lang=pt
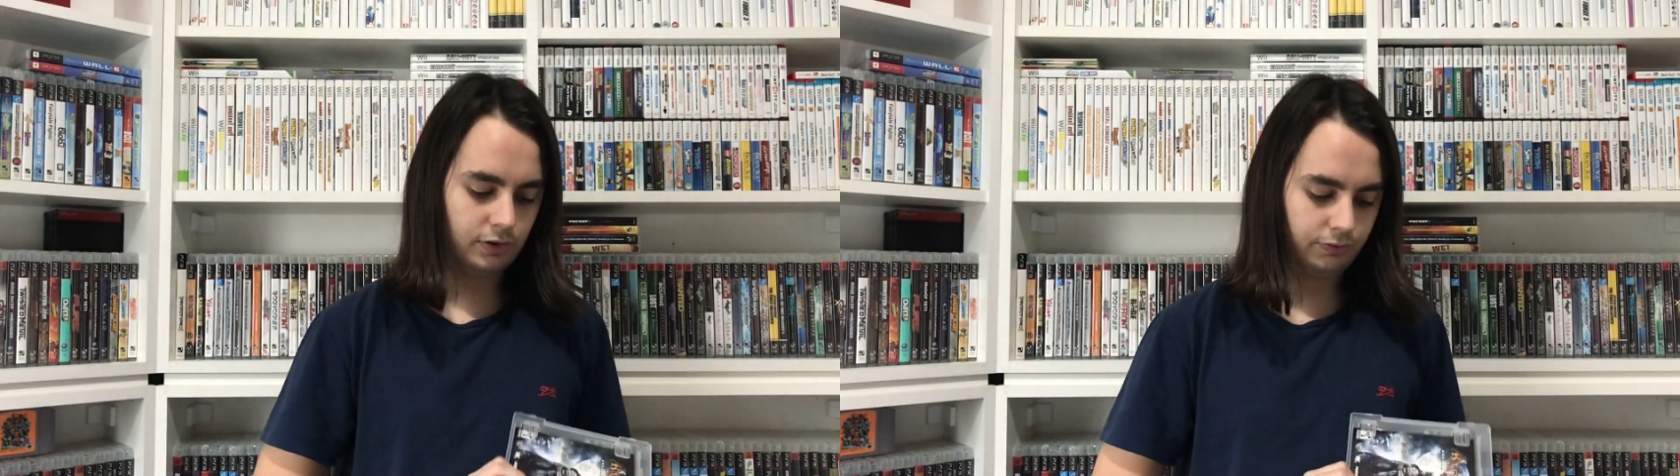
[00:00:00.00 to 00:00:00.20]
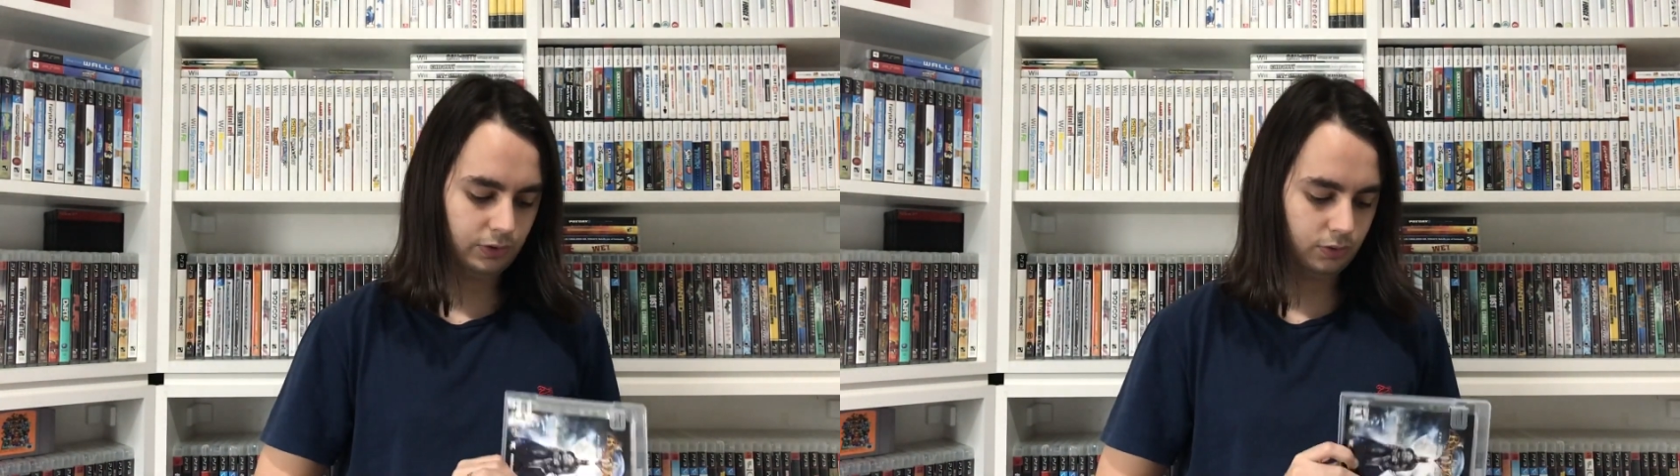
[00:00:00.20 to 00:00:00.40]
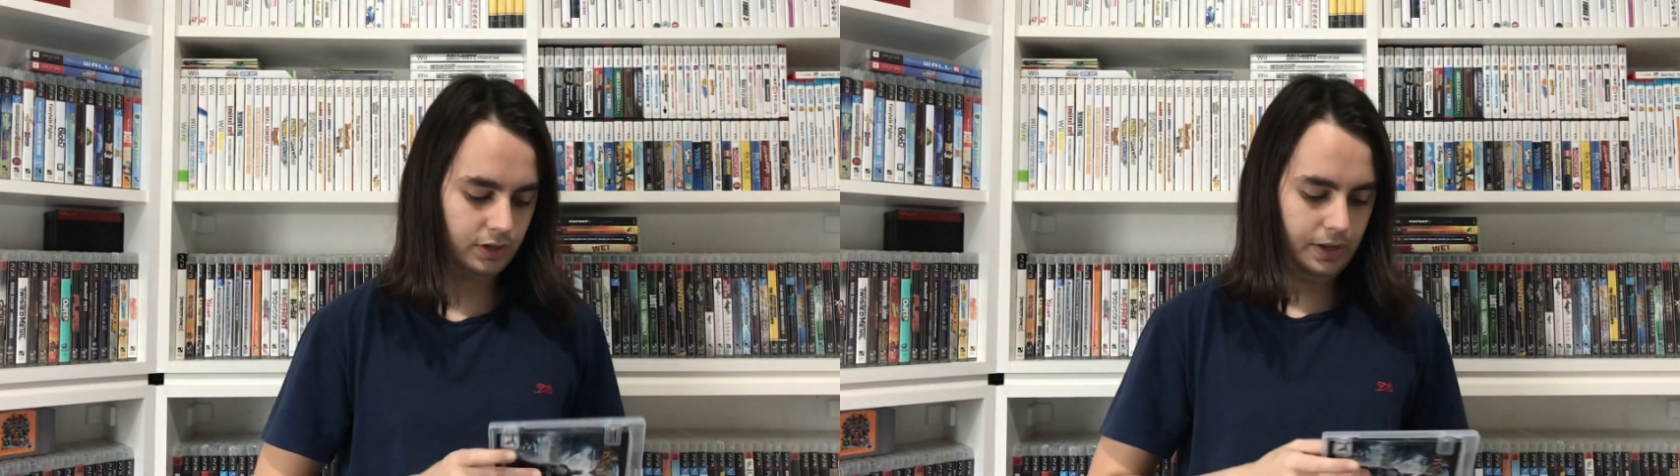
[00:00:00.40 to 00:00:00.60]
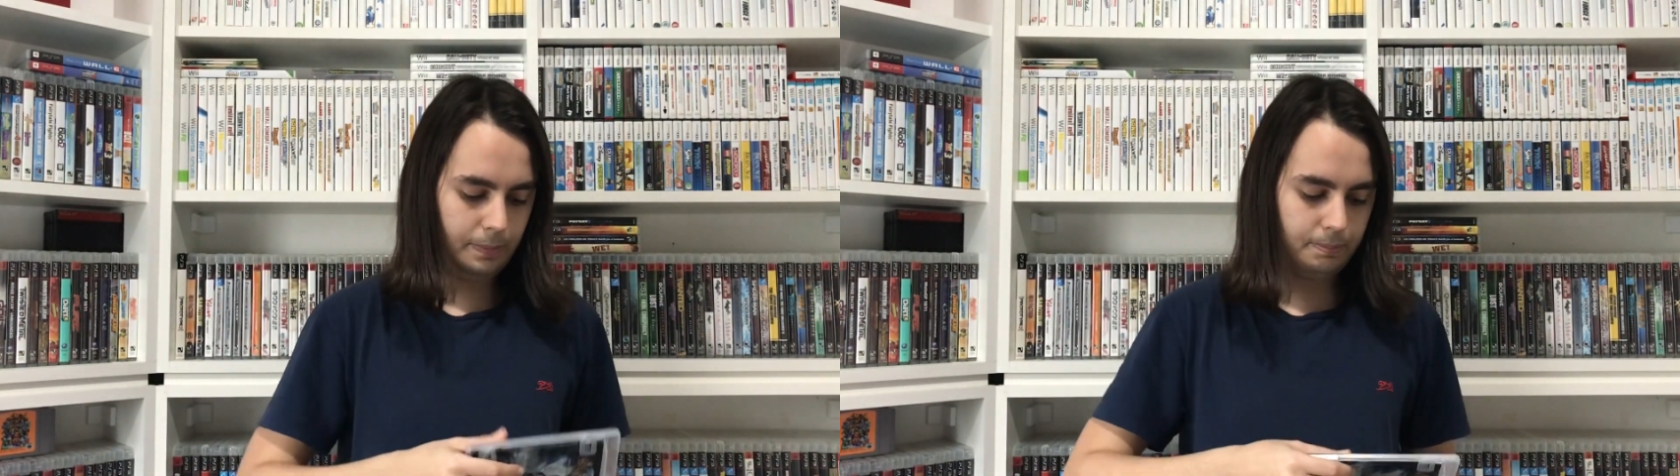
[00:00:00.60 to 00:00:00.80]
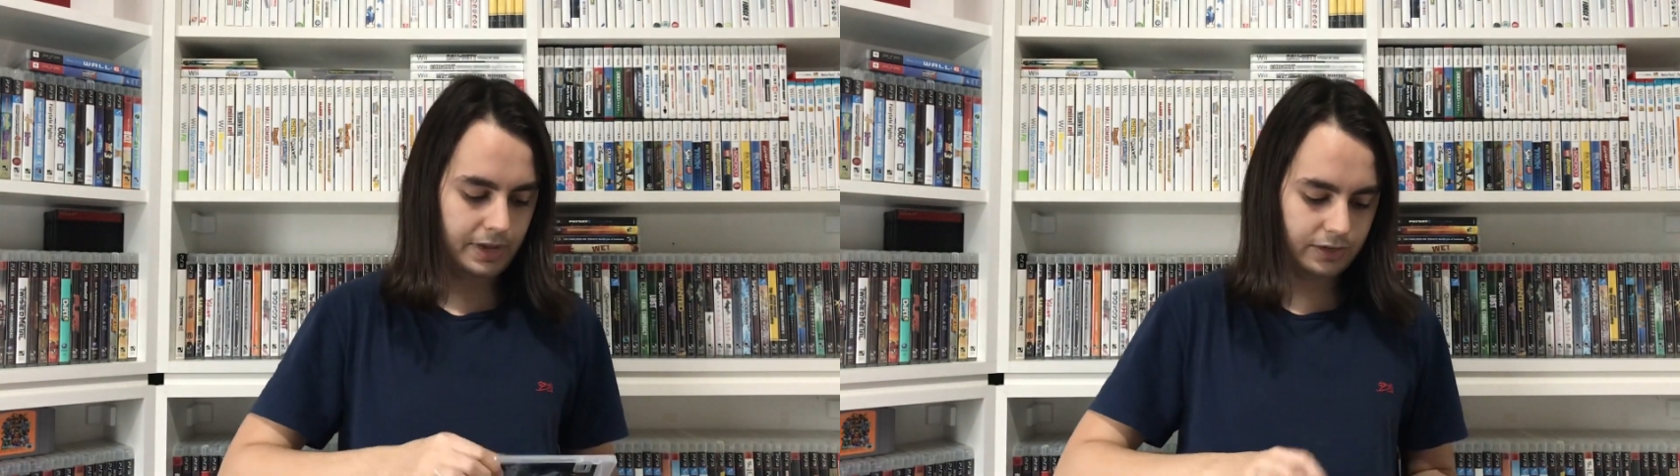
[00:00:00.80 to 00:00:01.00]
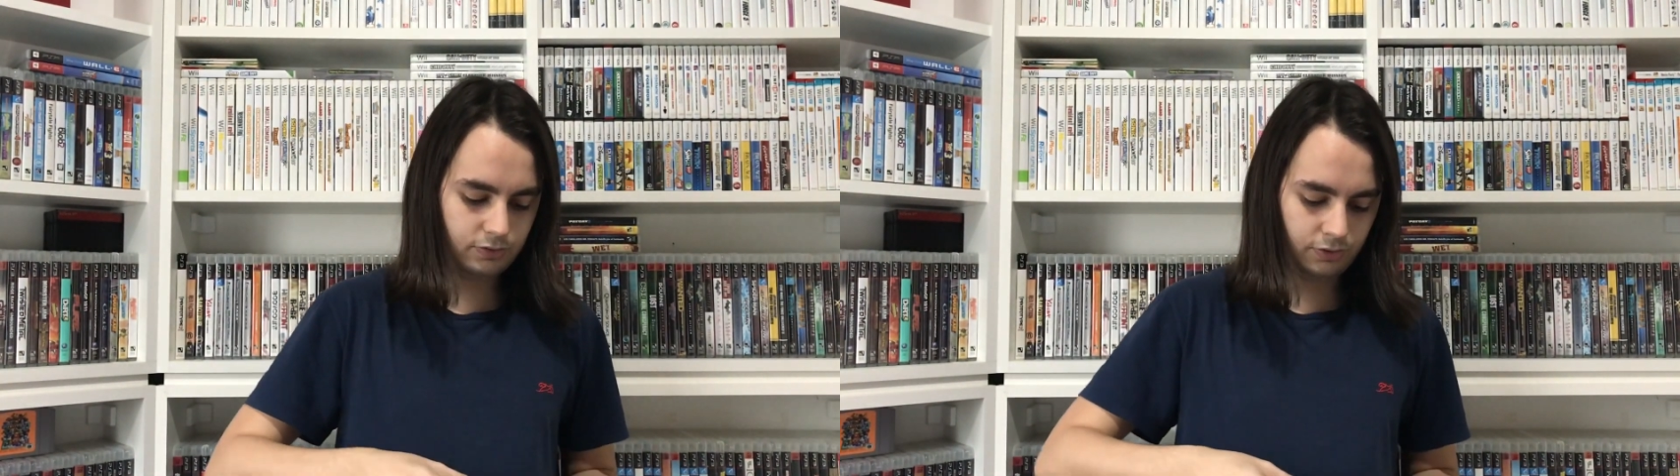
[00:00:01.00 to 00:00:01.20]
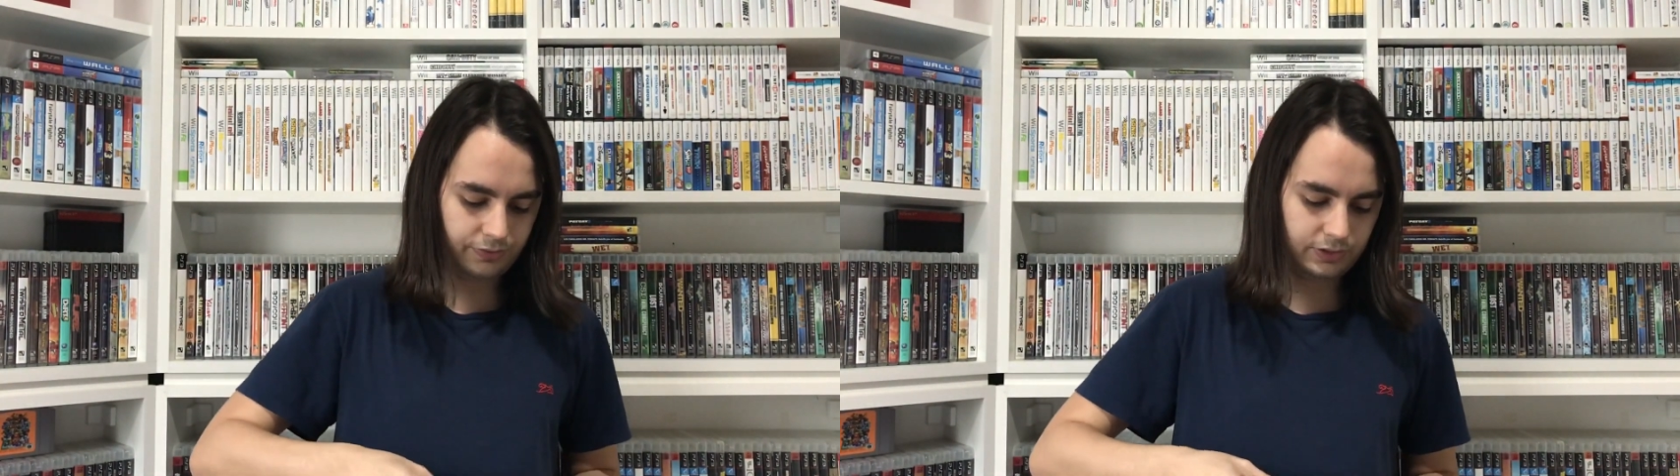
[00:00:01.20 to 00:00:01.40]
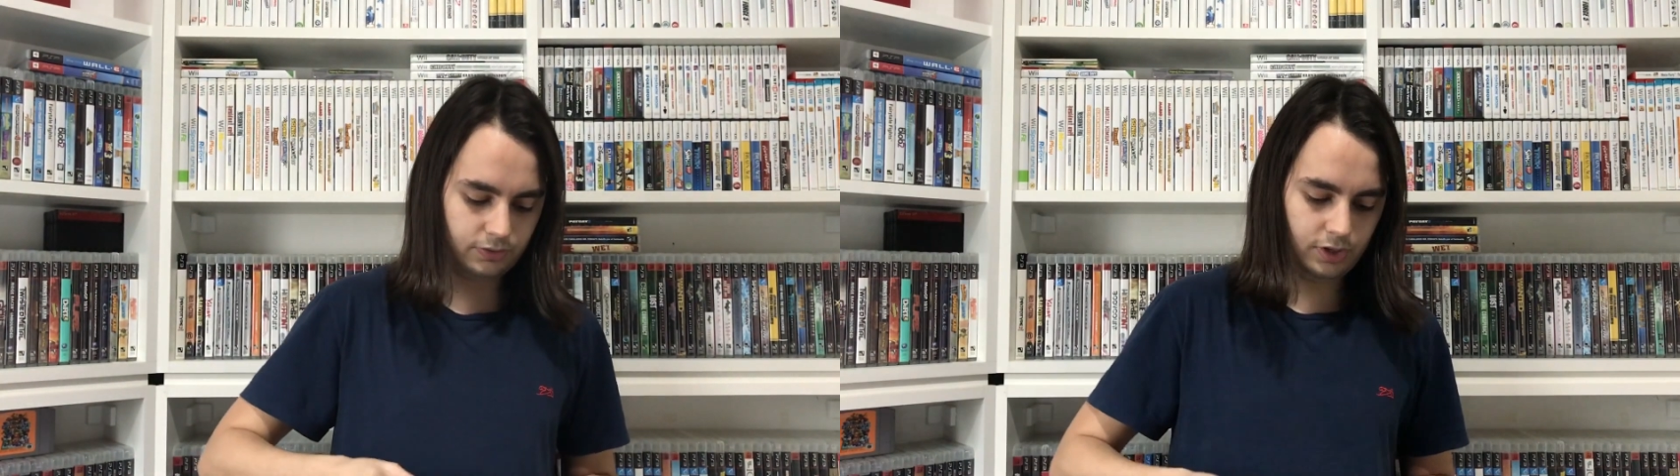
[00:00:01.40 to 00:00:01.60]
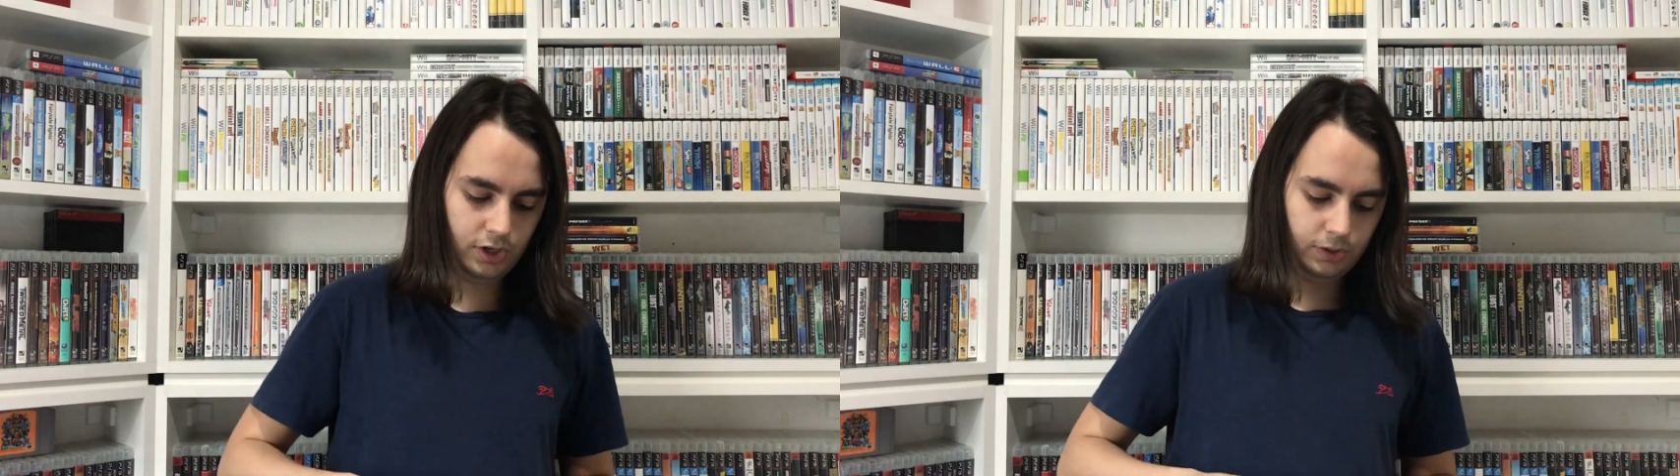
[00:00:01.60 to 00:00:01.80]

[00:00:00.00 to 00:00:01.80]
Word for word: Que é o valor médio que eu vendo.